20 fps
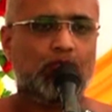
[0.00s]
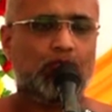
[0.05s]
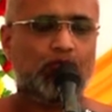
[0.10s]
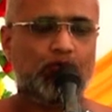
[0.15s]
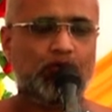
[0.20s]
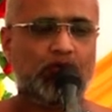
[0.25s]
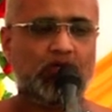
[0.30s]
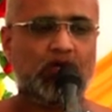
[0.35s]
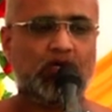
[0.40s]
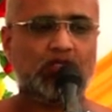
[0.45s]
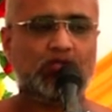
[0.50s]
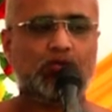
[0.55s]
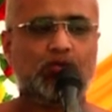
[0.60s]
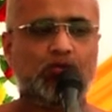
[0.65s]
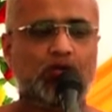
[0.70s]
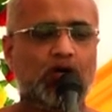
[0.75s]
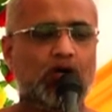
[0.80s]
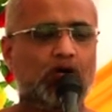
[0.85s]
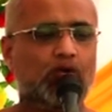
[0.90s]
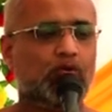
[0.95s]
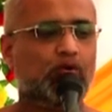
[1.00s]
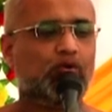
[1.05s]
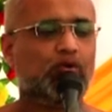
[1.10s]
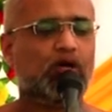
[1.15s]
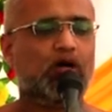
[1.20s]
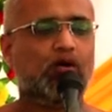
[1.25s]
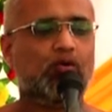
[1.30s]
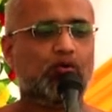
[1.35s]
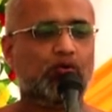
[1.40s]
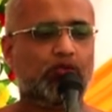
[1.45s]
मुनिराजों का
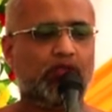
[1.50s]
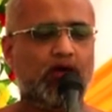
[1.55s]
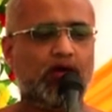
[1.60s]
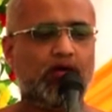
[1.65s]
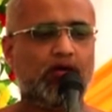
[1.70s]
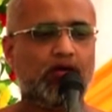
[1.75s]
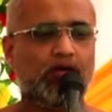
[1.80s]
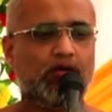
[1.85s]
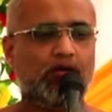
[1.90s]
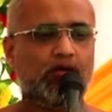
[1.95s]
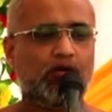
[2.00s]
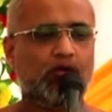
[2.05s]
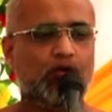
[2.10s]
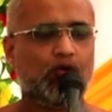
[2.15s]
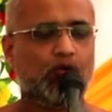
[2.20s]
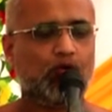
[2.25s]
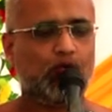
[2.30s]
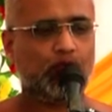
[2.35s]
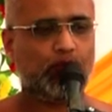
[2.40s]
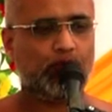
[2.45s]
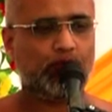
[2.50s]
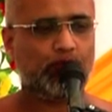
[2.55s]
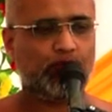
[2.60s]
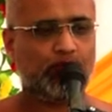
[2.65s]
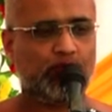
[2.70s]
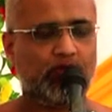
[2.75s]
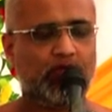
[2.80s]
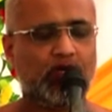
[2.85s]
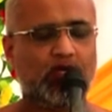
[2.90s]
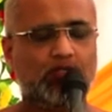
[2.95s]
कोठा होता है उन
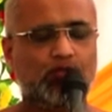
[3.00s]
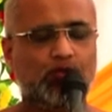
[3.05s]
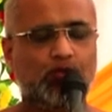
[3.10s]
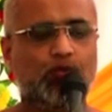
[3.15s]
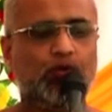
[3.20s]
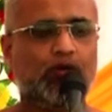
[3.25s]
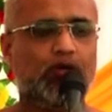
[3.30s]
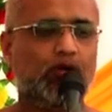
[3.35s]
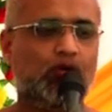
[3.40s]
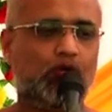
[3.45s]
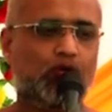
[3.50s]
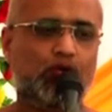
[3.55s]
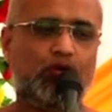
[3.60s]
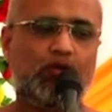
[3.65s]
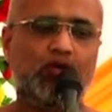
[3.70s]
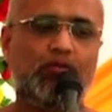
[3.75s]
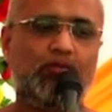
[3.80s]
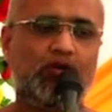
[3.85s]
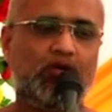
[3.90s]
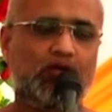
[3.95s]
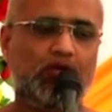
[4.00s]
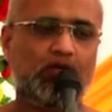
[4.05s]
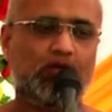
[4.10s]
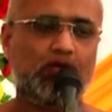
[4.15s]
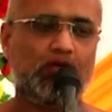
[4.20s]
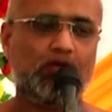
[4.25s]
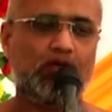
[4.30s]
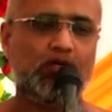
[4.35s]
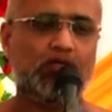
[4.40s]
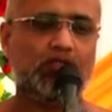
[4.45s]
मुनिराजों के कोठे में ही
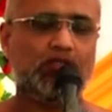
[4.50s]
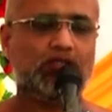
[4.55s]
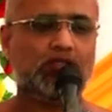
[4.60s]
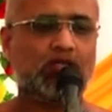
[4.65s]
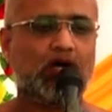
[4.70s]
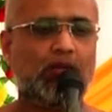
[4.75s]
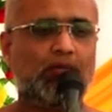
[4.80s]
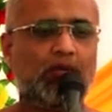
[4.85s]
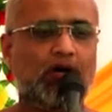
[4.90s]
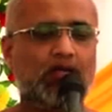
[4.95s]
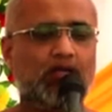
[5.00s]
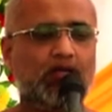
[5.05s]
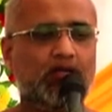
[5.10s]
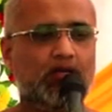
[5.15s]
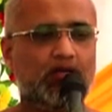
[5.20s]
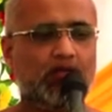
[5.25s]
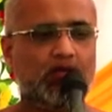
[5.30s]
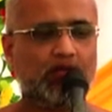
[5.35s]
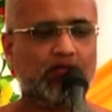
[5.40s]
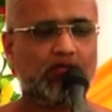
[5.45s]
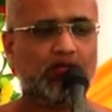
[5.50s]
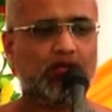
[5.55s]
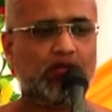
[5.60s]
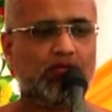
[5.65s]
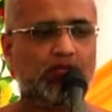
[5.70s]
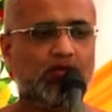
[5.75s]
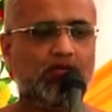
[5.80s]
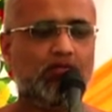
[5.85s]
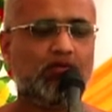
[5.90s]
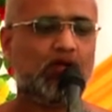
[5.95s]
सामान्य केवली
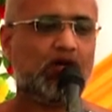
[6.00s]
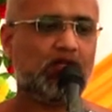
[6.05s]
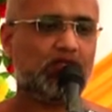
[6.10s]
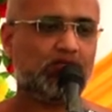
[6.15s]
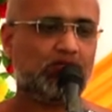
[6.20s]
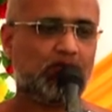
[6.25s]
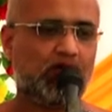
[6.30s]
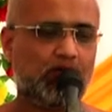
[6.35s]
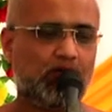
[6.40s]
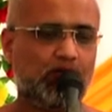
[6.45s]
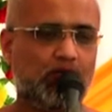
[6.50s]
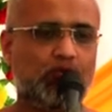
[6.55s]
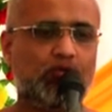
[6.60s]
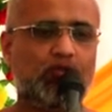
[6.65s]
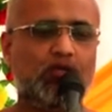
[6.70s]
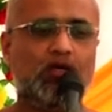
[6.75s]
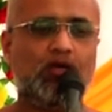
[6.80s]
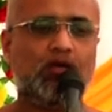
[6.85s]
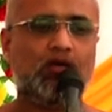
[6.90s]
भी विराजमान होते